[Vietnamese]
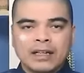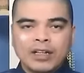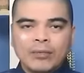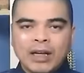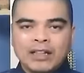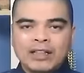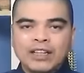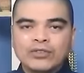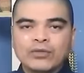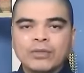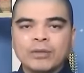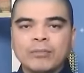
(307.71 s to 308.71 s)
Nếu bạn thấy
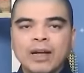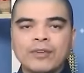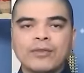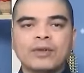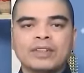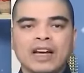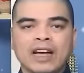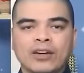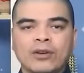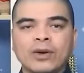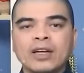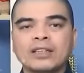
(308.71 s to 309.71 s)
chú bướm bay vào nhà
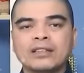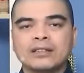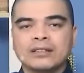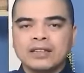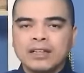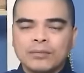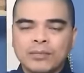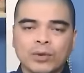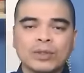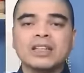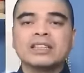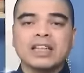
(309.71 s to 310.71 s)
có hình sắc
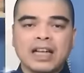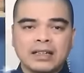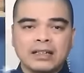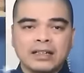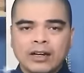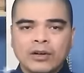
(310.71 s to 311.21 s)
màu tươi sáng,